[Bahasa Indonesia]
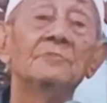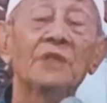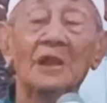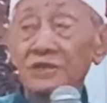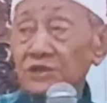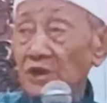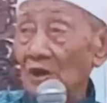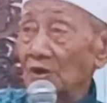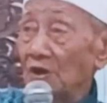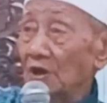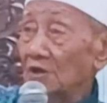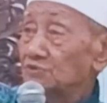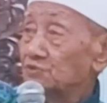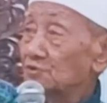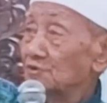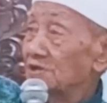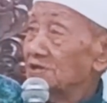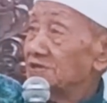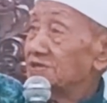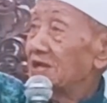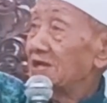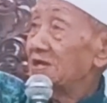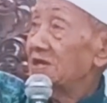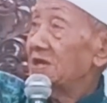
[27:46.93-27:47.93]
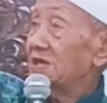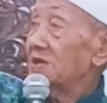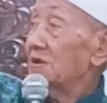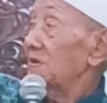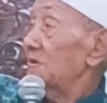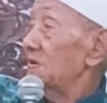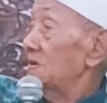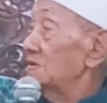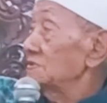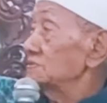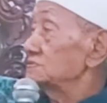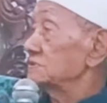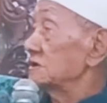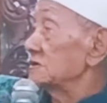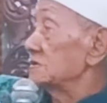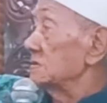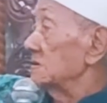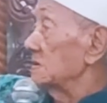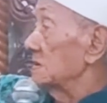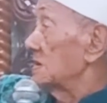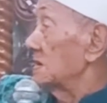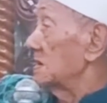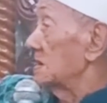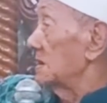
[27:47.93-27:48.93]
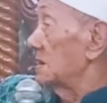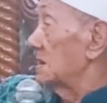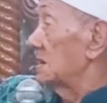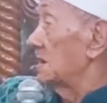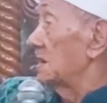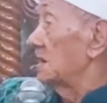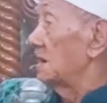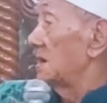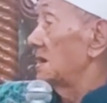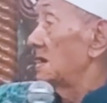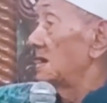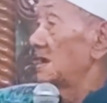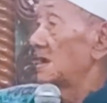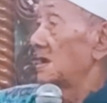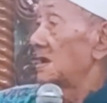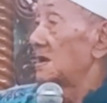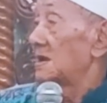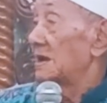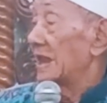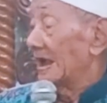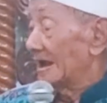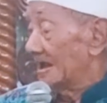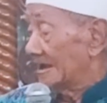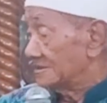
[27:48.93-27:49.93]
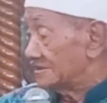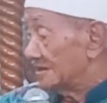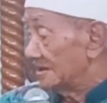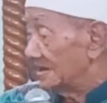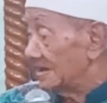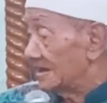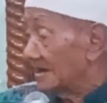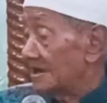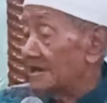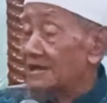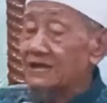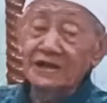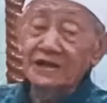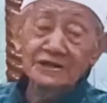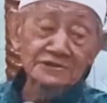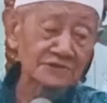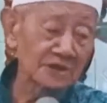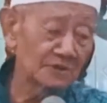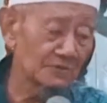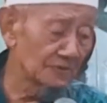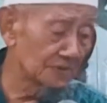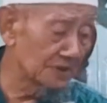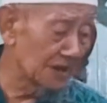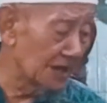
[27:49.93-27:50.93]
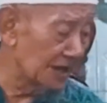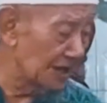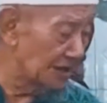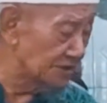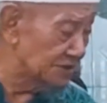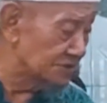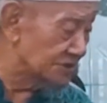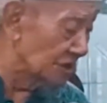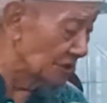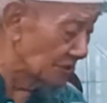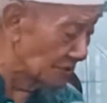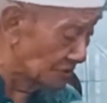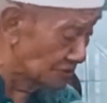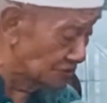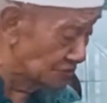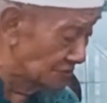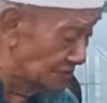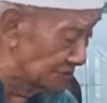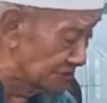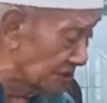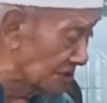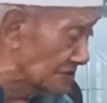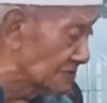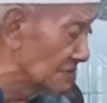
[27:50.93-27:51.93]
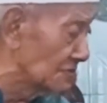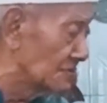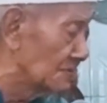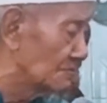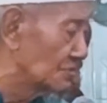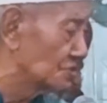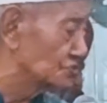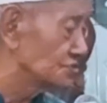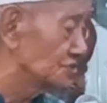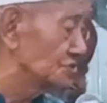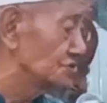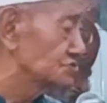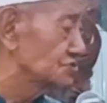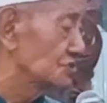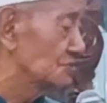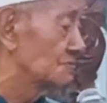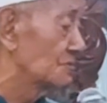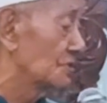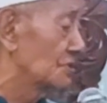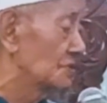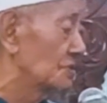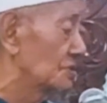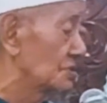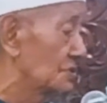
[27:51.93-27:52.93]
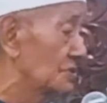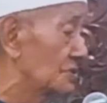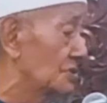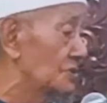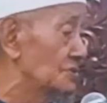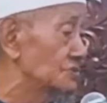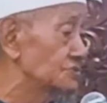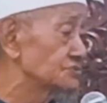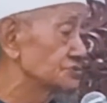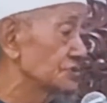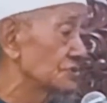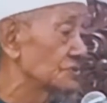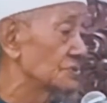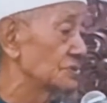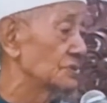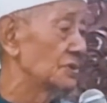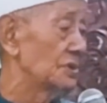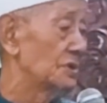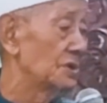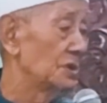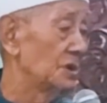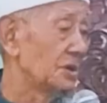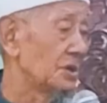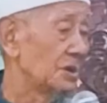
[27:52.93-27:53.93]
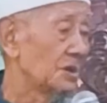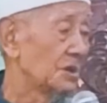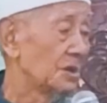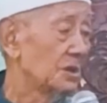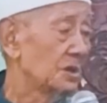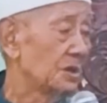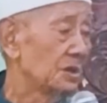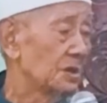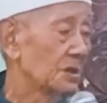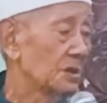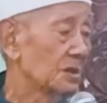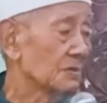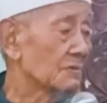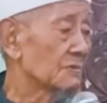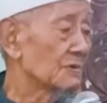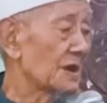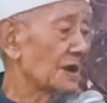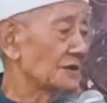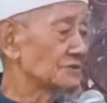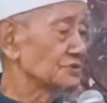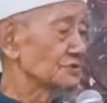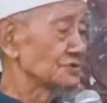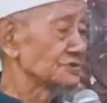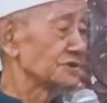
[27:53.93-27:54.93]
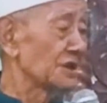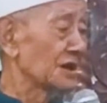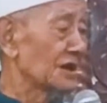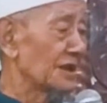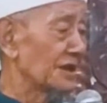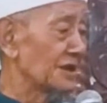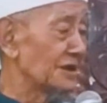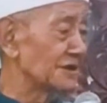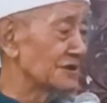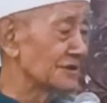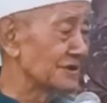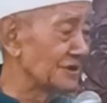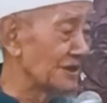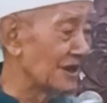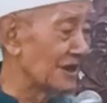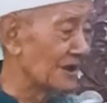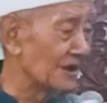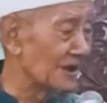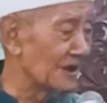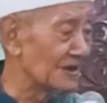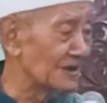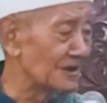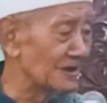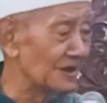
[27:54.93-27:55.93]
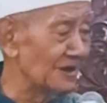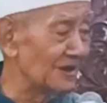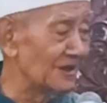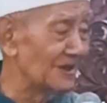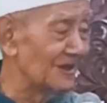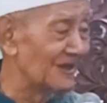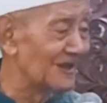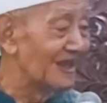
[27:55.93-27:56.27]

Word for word: Terjono tulisan ngoten. Lah ini iki nek gak tau ngaji tulisan ngono masa iso maca. Engko lak terus ndeleki kiai.